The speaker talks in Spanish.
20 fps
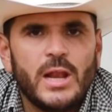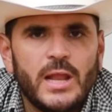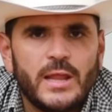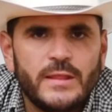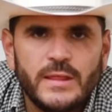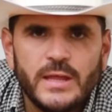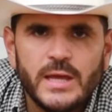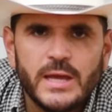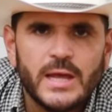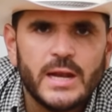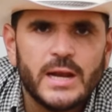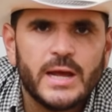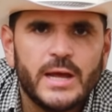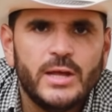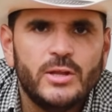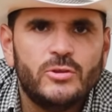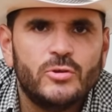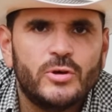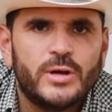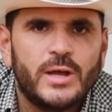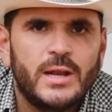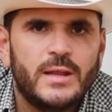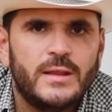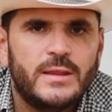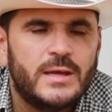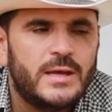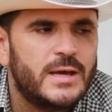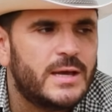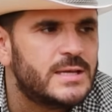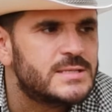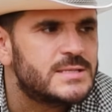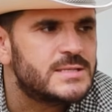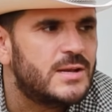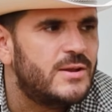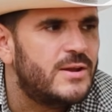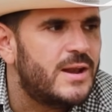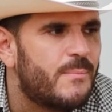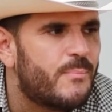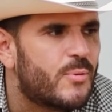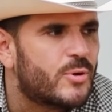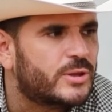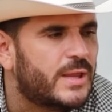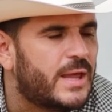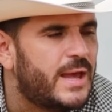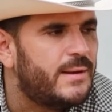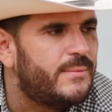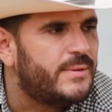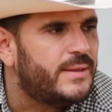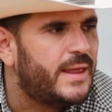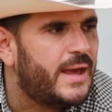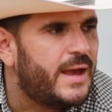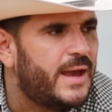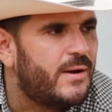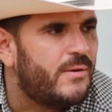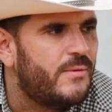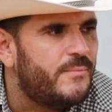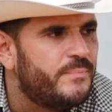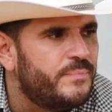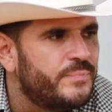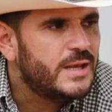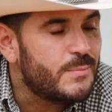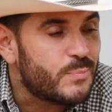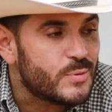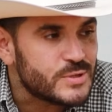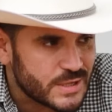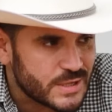les dije, el gallito que les dije que salió en la portada del video. Y por